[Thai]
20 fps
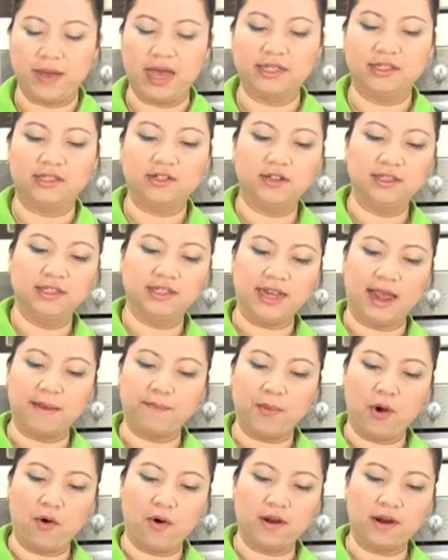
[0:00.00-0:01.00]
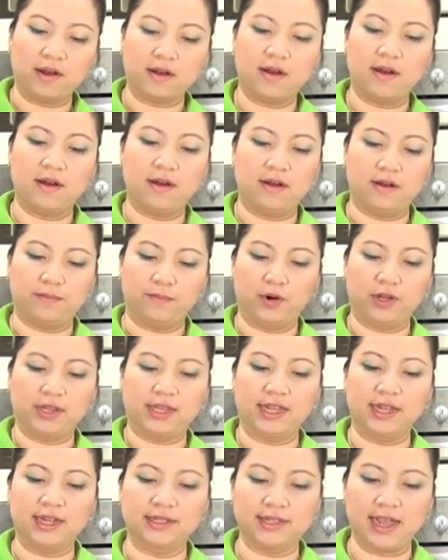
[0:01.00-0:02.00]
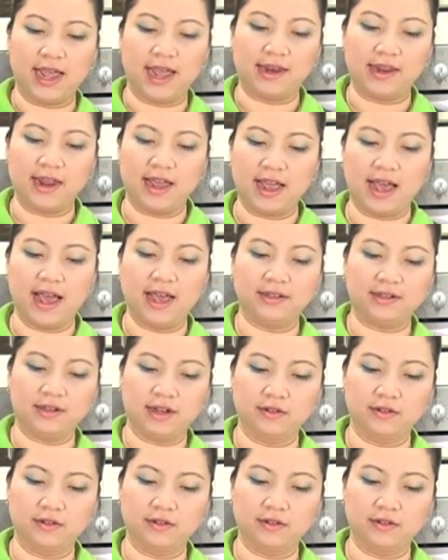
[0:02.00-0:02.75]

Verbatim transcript: ผัดจนใช้โป๊แล้วก็โปรตีนเกษตรนะคะ